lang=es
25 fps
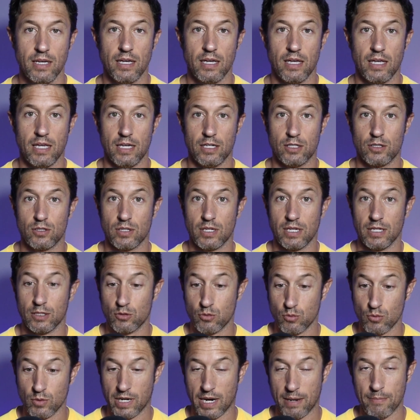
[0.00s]
es, que es
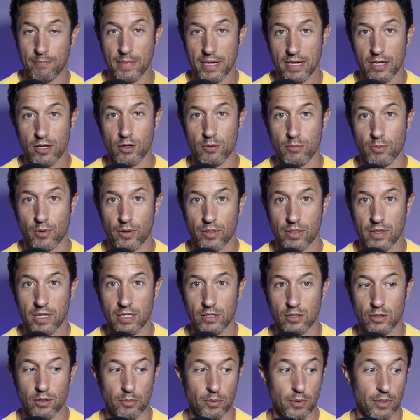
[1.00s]
un gran micro, por
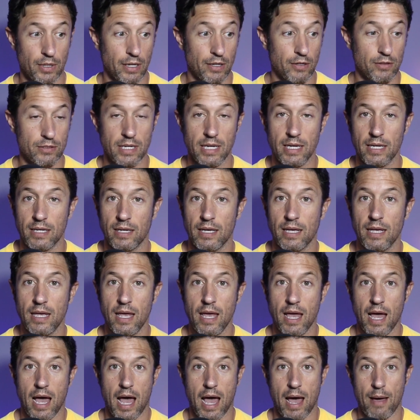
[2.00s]
cierto, porque no sé,
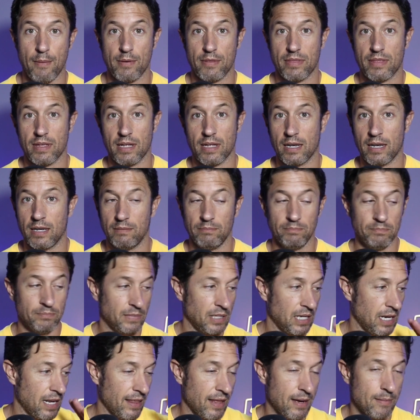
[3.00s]
a veces
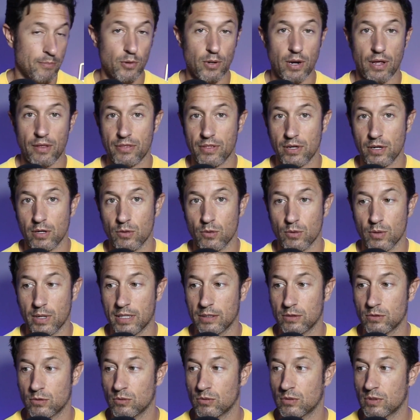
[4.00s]
le da por hacerlo
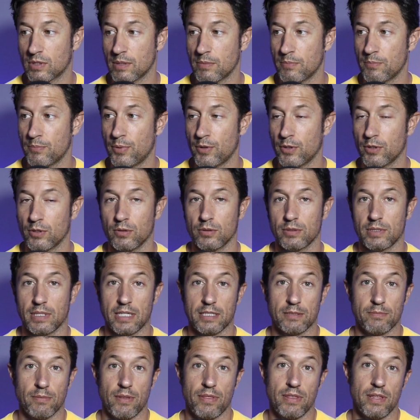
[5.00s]
durante un tiempo y
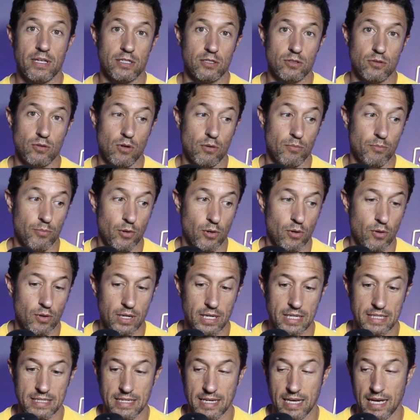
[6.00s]
otras veces no, por lo que
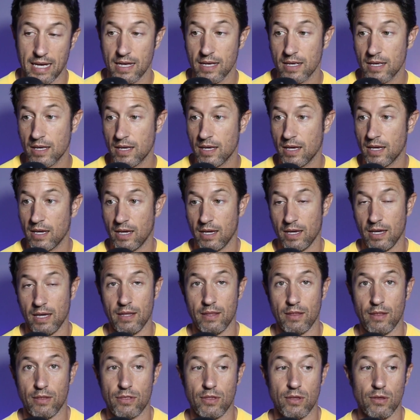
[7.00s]
sea. He
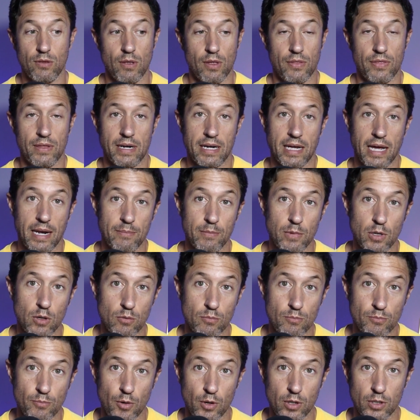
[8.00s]
decidido acercarme
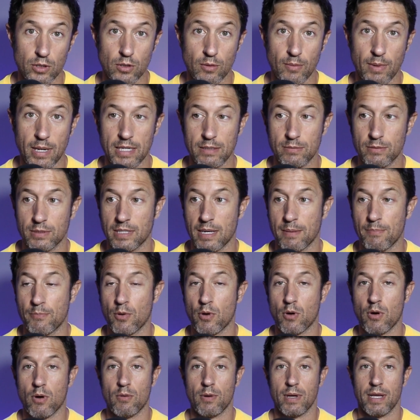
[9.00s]
un poquito más, pero pues
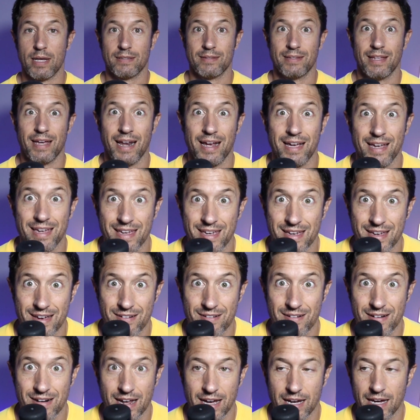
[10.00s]
tampoco voy a estar aquí
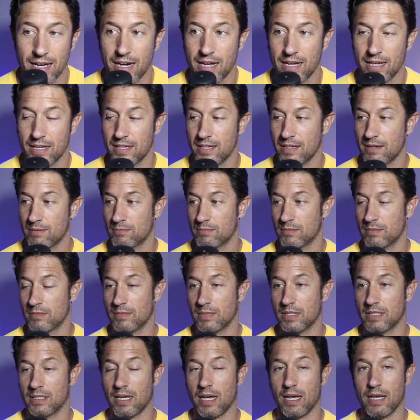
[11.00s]
con la cara aquí en
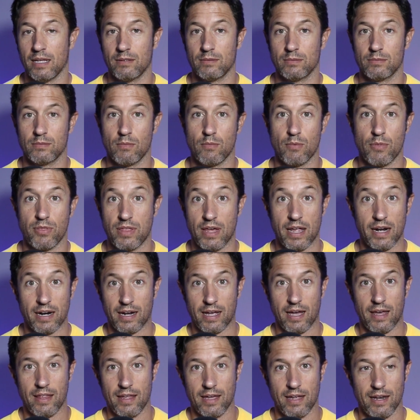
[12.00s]
mitad,
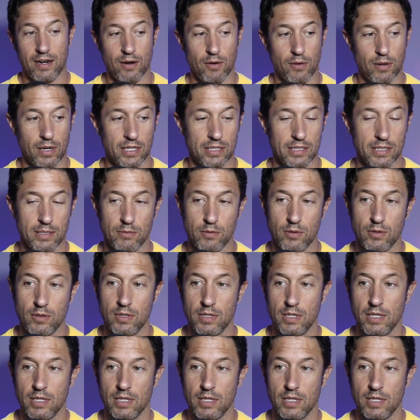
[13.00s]
cerca del objetivo.